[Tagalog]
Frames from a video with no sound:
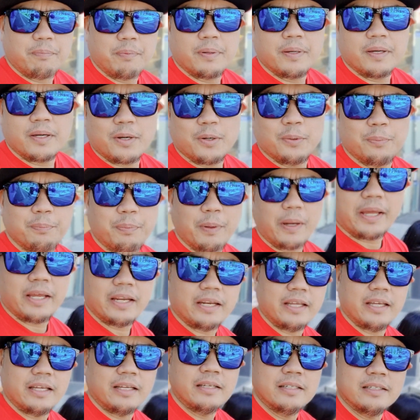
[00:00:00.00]

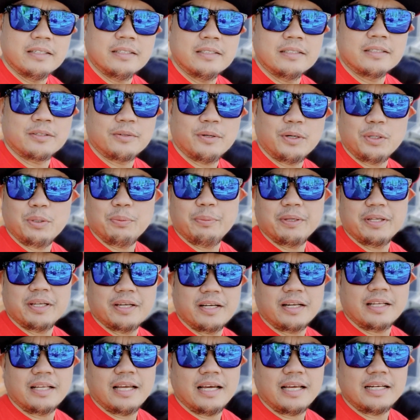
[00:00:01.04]
complaining kung ano man yung
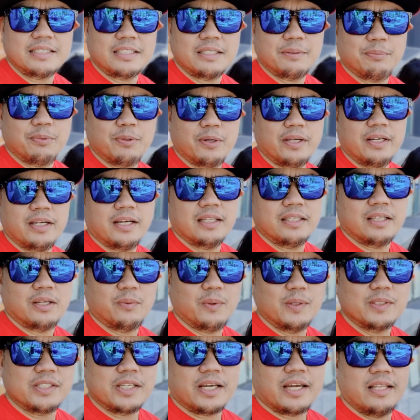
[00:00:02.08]
nangyari sa buhay natin.
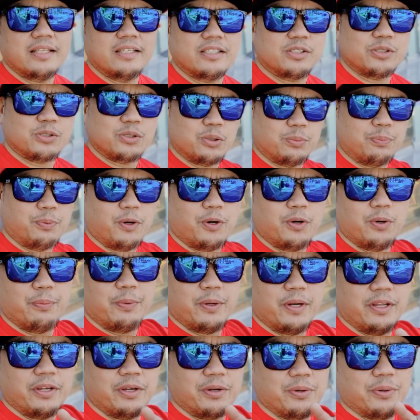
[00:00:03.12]
Once again, this is your bro
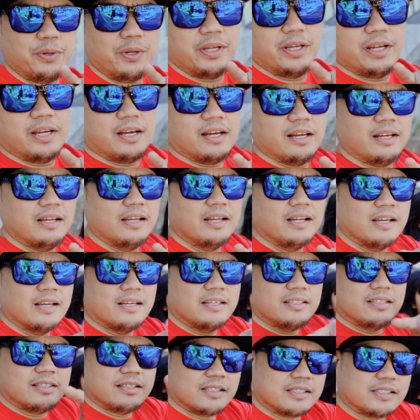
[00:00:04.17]
Romero in Korea na
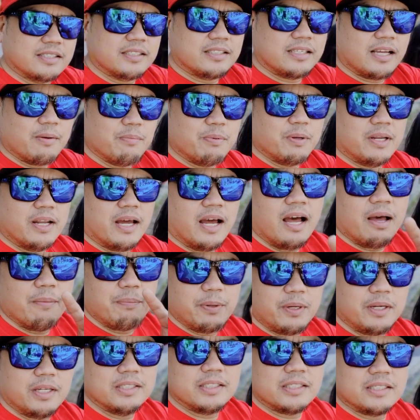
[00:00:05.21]
nagsasabi na
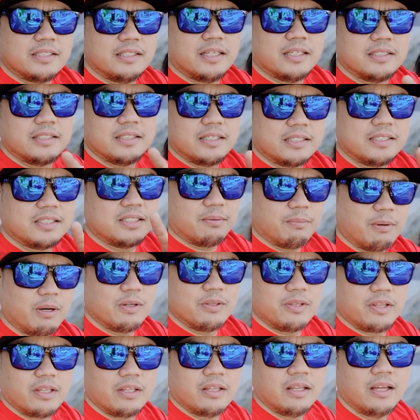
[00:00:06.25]
happiness is not just about
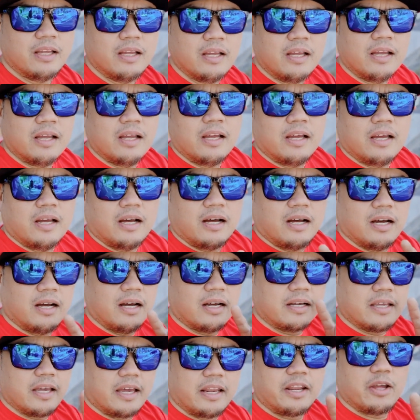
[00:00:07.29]
uh,
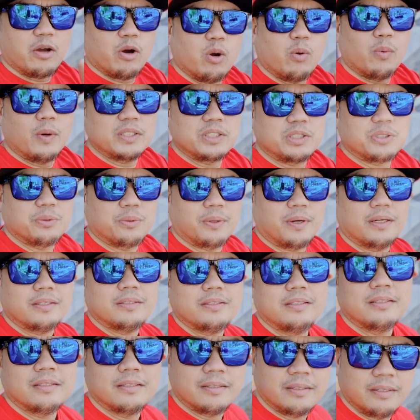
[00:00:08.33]
getting all what you want,
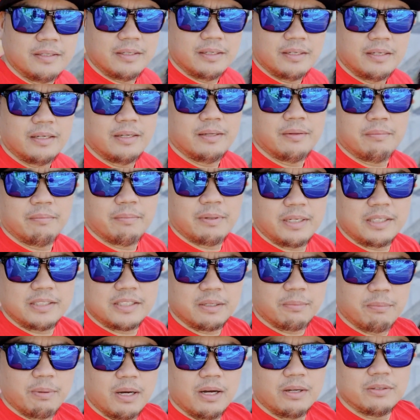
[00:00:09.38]
but it's
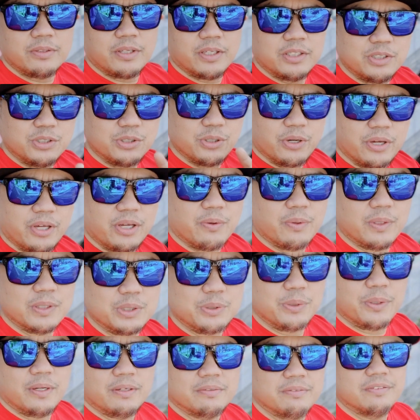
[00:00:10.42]
about enjoying what you
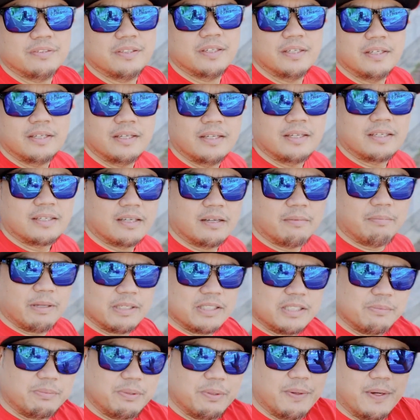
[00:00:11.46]
have. God bless
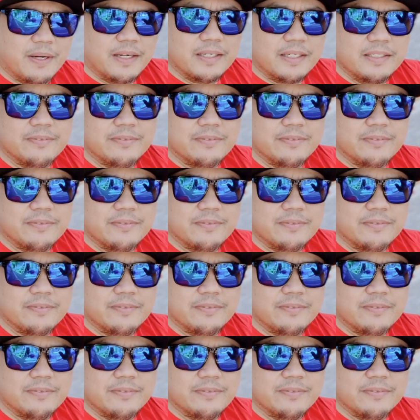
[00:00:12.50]
everyone.